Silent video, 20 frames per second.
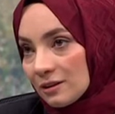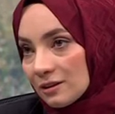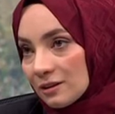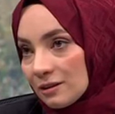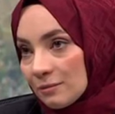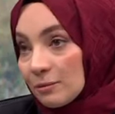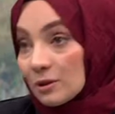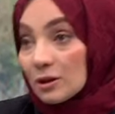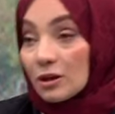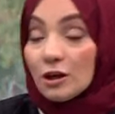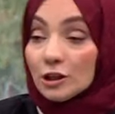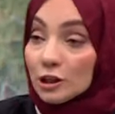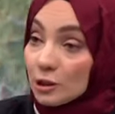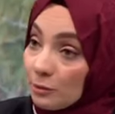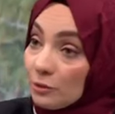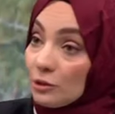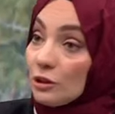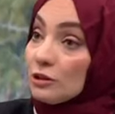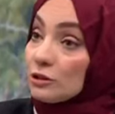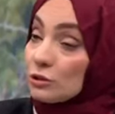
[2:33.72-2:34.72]
bak anne ben
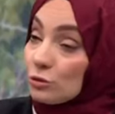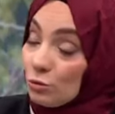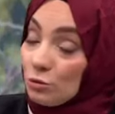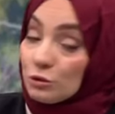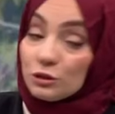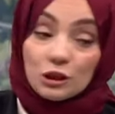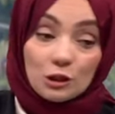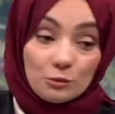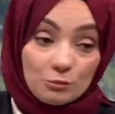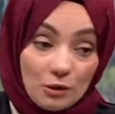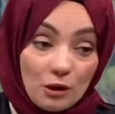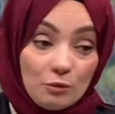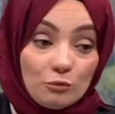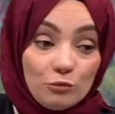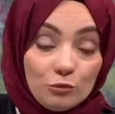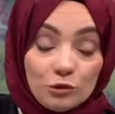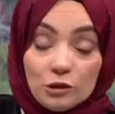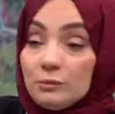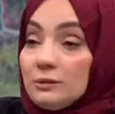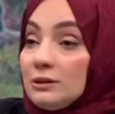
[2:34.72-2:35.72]
aslında öyle değilim ben
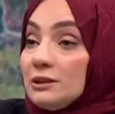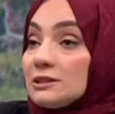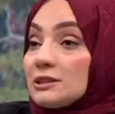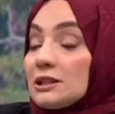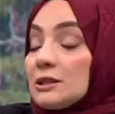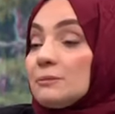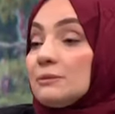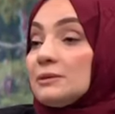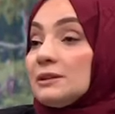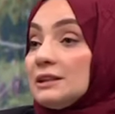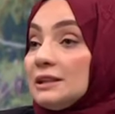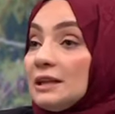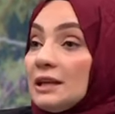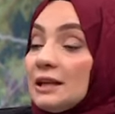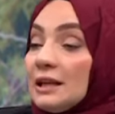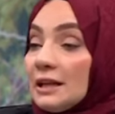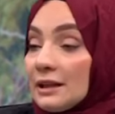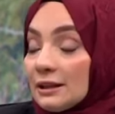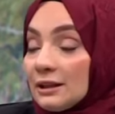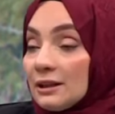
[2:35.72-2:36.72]
böyle bir insanım
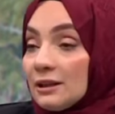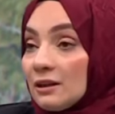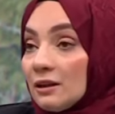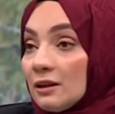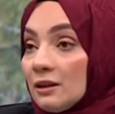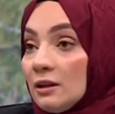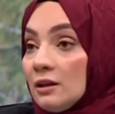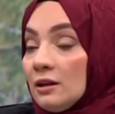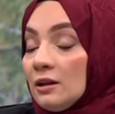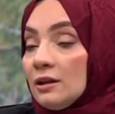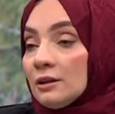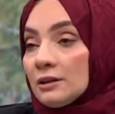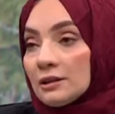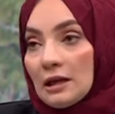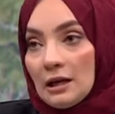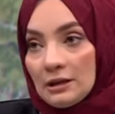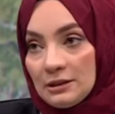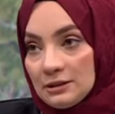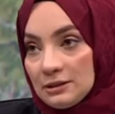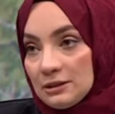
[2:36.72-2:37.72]
diyerek
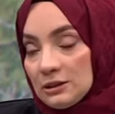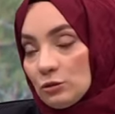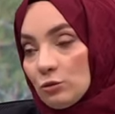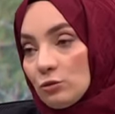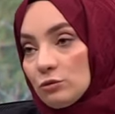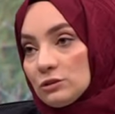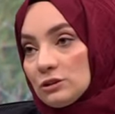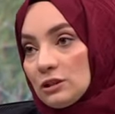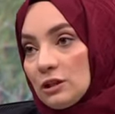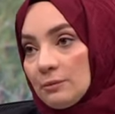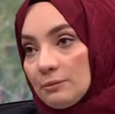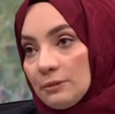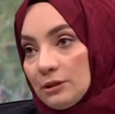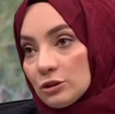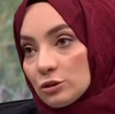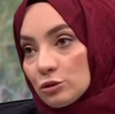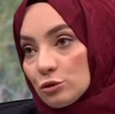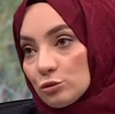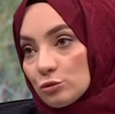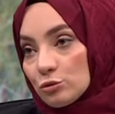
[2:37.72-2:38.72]
kendinizi göstermeye
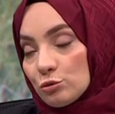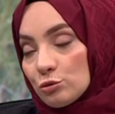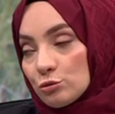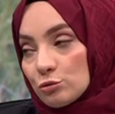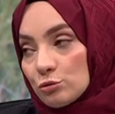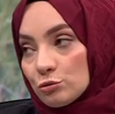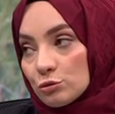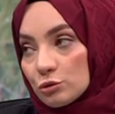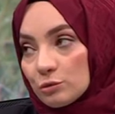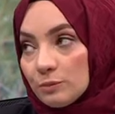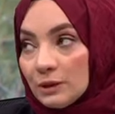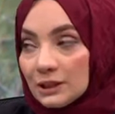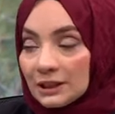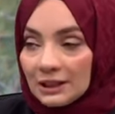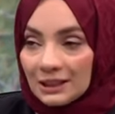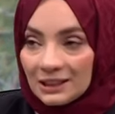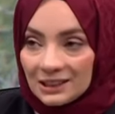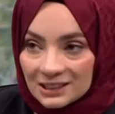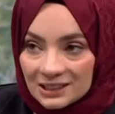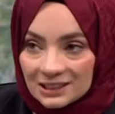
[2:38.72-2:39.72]
çalışıyorsunuz. Peki
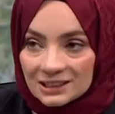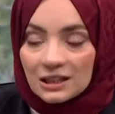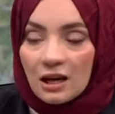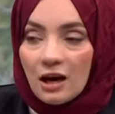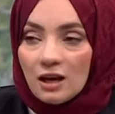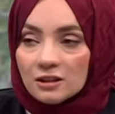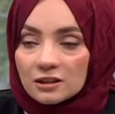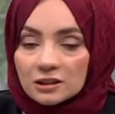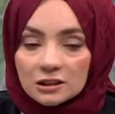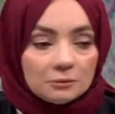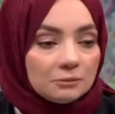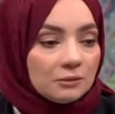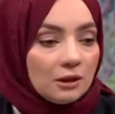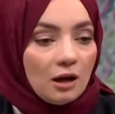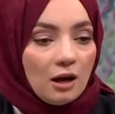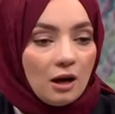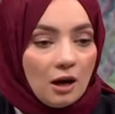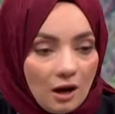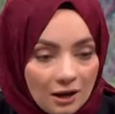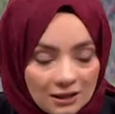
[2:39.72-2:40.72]
ikisi sağlıklı mı?
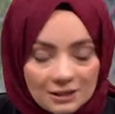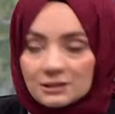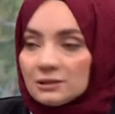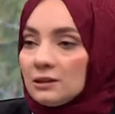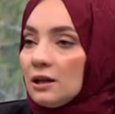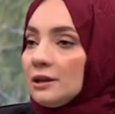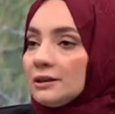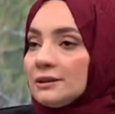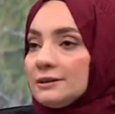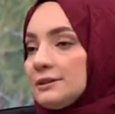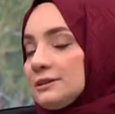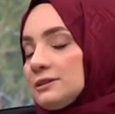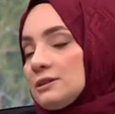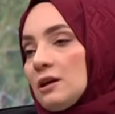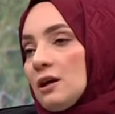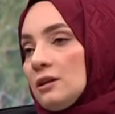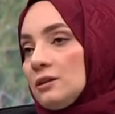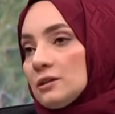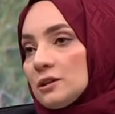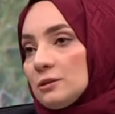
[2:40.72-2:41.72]
Asla ikisi
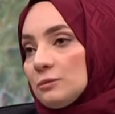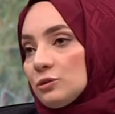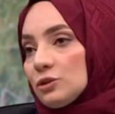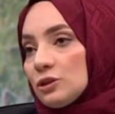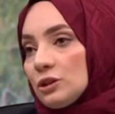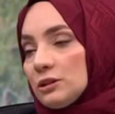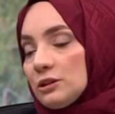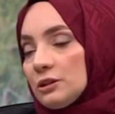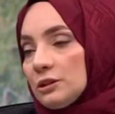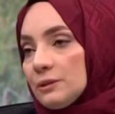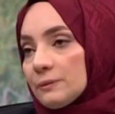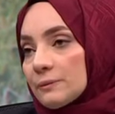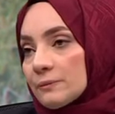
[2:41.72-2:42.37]
sağlıklı bir şey değil.